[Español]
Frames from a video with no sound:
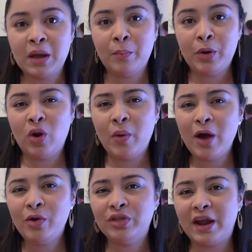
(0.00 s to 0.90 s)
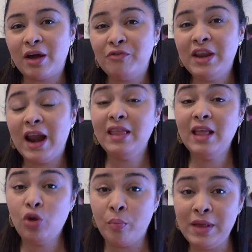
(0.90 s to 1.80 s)
Bueno, lo voy a contar. A finales
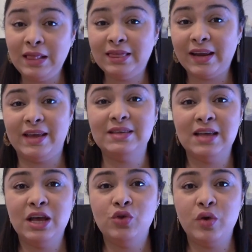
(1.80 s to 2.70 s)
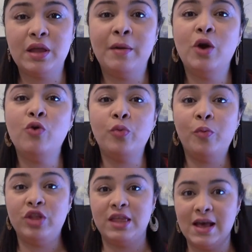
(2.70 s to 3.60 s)
del 2003 yo estaba en un
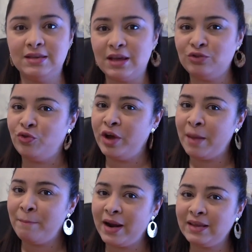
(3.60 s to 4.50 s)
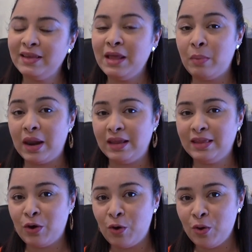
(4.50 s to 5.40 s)
grupo de danza. Yo era parte del ballet
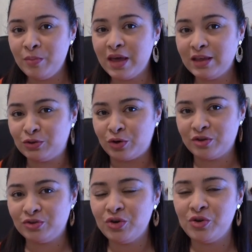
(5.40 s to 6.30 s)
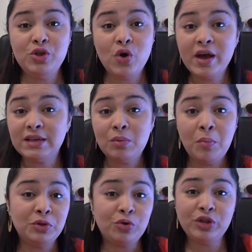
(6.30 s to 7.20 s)
de Colombia de Sonia Osorio. Yo en ese
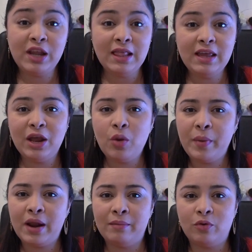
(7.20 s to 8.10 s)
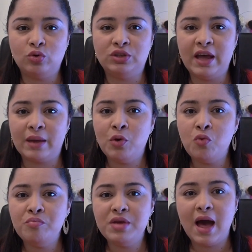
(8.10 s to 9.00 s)
momento no tenía el dinero para costearme
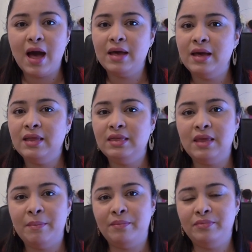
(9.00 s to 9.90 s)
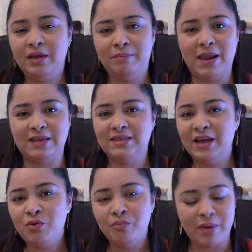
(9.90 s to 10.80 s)
un viaje de
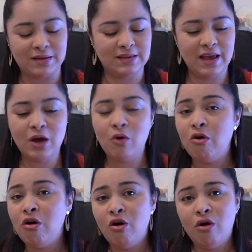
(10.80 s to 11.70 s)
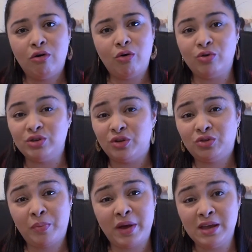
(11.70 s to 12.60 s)
placer, un paseo conocer
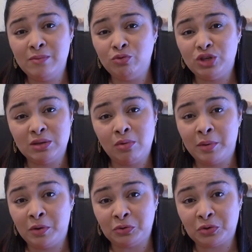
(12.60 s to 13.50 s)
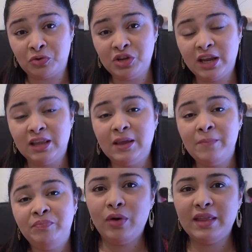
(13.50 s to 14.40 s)
otro país, muchísimo menos otro
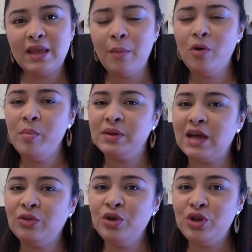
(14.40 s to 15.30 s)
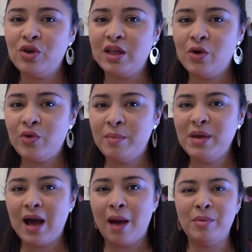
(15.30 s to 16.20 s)
continente. Estábamos conversando y yo le dije a una
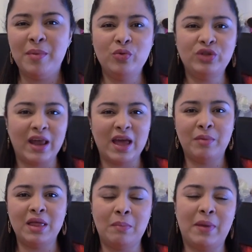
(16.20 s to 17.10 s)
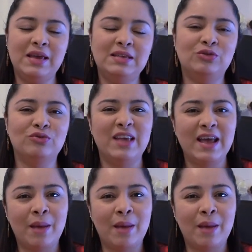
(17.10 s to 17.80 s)
amiga, a mí me gustaría irme del país, no sé,